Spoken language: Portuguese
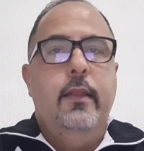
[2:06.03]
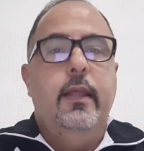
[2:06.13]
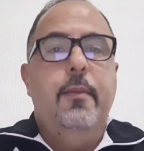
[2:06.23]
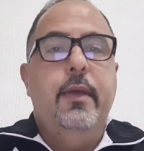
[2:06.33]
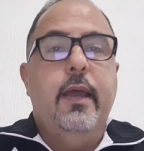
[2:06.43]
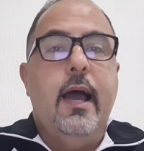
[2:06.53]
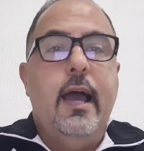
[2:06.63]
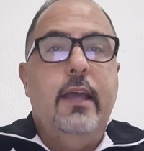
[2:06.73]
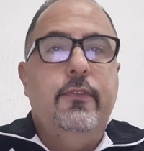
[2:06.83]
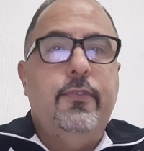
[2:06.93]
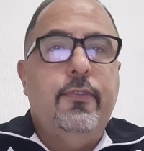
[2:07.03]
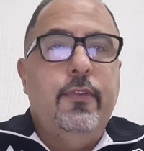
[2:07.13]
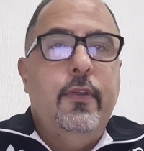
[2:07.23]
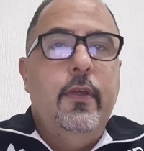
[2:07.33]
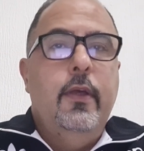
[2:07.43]
naming
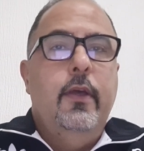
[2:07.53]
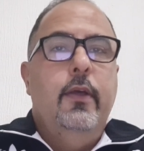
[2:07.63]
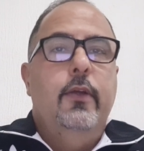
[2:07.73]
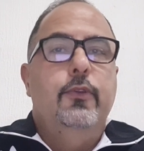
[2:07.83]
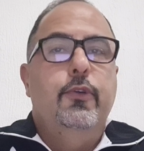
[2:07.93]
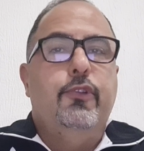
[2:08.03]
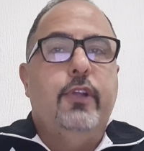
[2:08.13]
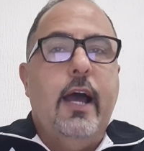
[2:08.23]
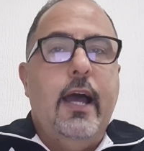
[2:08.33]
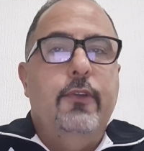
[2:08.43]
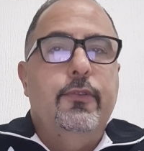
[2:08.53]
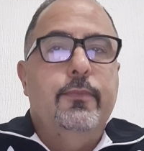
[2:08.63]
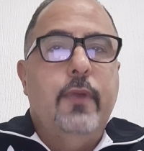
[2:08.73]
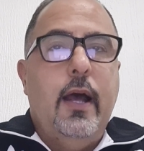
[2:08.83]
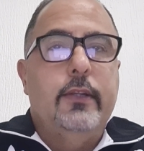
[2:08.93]
rights do estádio.
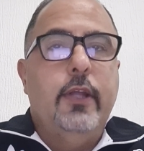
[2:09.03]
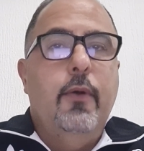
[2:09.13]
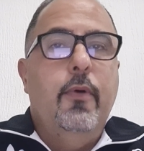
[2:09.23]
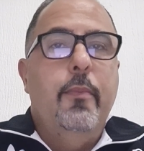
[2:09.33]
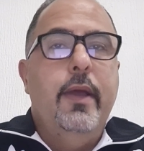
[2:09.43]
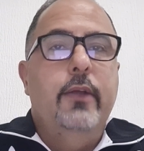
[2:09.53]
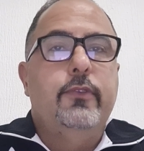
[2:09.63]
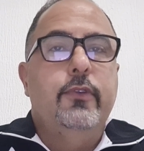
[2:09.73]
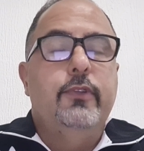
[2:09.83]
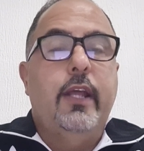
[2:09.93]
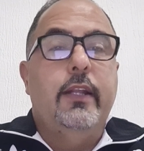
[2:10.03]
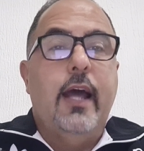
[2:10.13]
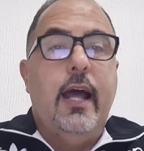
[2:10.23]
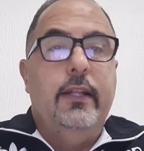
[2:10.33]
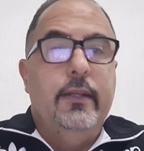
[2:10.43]
Até o momento não tem
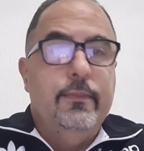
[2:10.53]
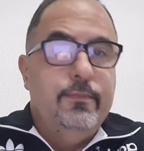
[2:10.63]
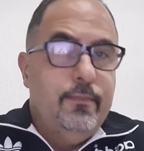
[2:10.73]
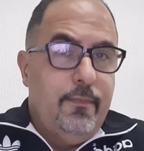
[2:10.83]
nada.